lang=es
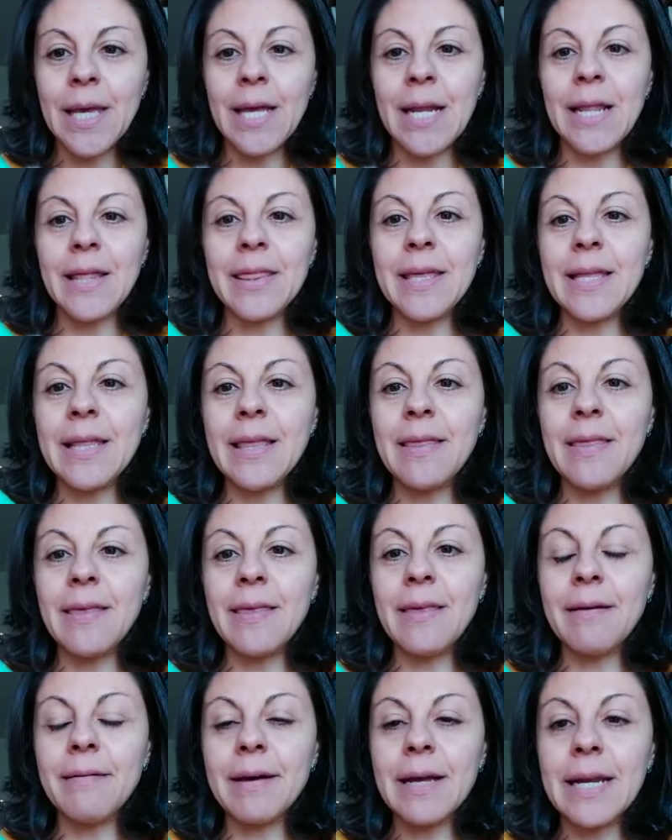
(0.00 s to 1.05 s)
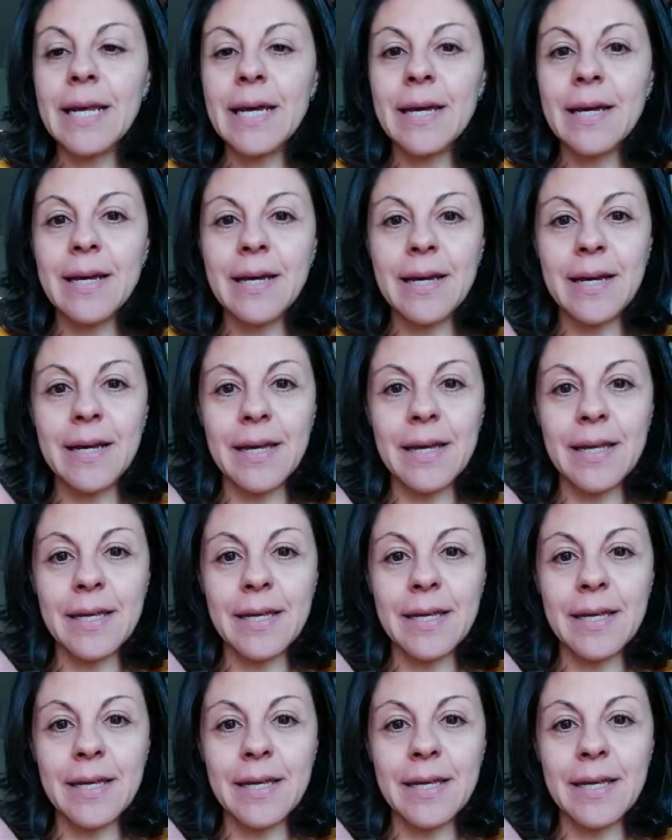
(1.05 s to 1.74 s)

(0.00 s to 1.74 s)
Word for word: El aceite de davana